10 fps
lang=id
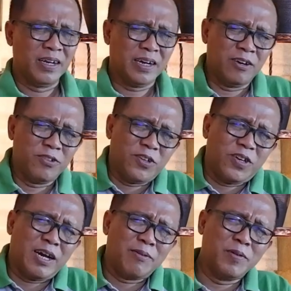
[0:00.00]
Kalau
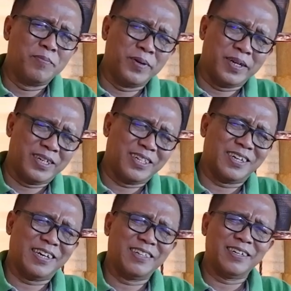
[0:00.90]
toh kami
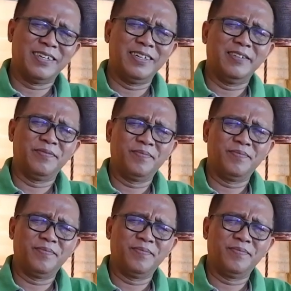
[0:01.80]
berstrategi,